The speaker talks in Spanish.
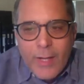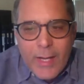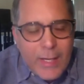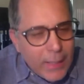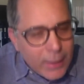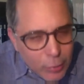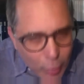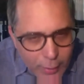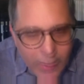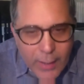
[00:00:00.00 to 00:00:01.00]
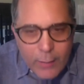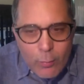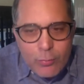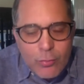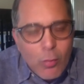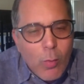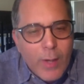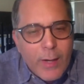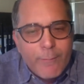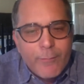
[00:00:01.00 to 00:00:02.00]
en que la historia de la Revolución
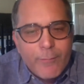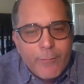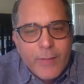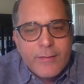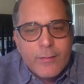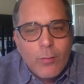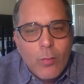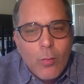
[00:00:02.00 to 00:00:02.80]
Cubana es